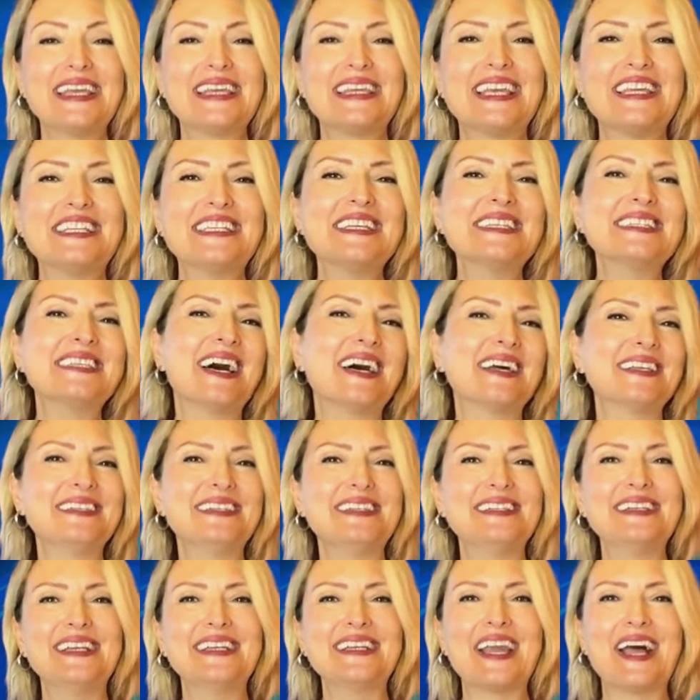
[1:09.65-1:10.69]
Gece
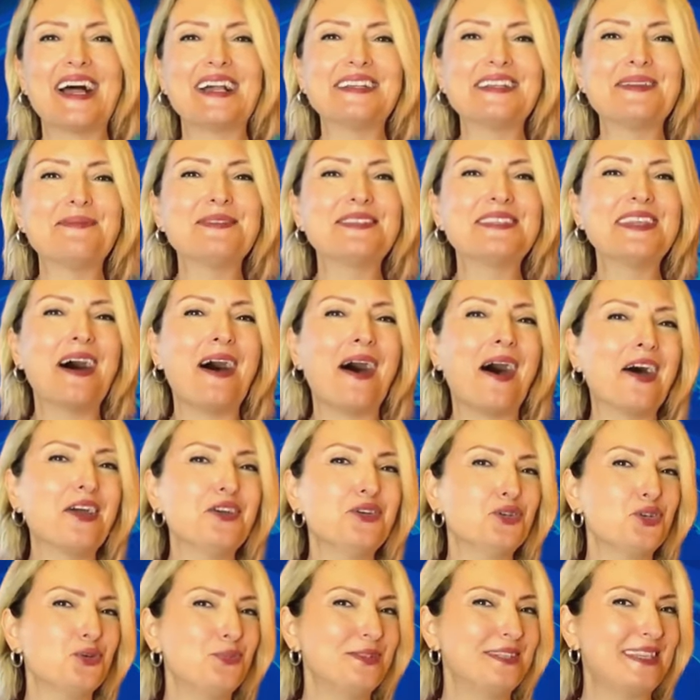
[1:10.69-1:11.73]
saatlerine geldiğimizde
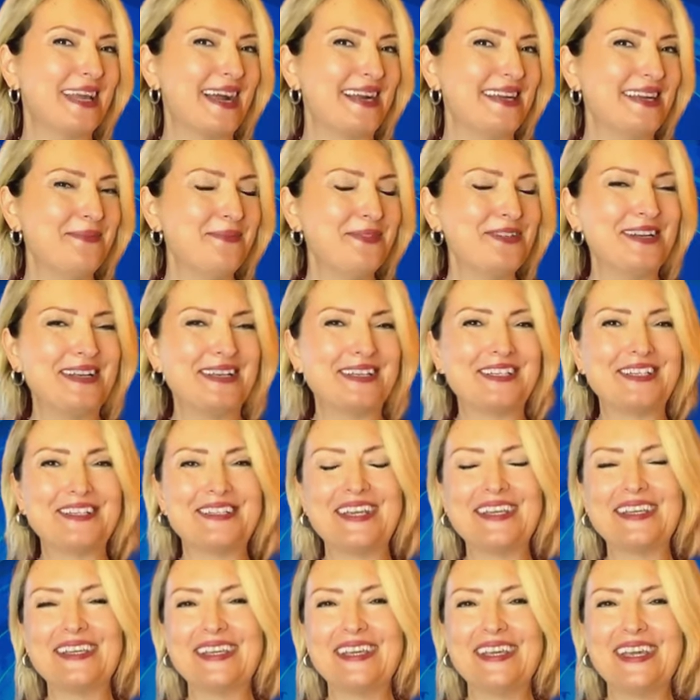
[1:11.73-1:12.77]
Ay Jüpiter'le
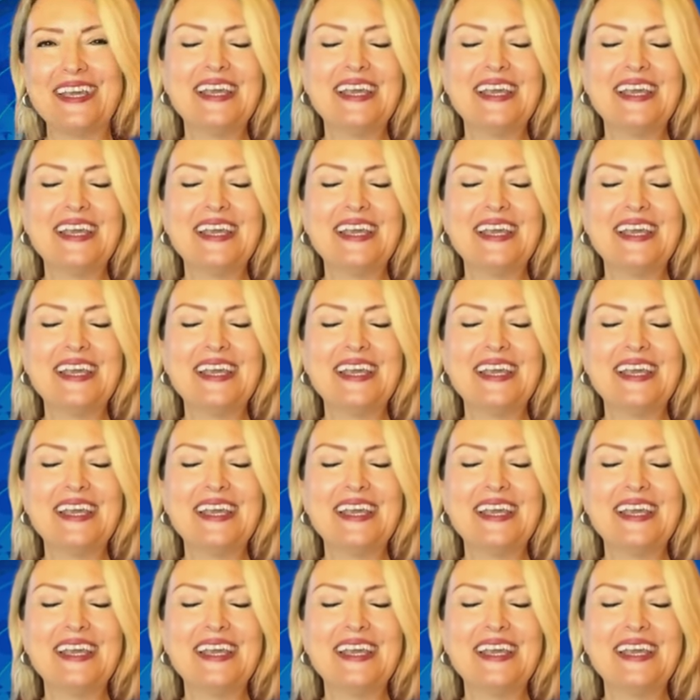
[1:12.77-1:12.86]
birleşecek.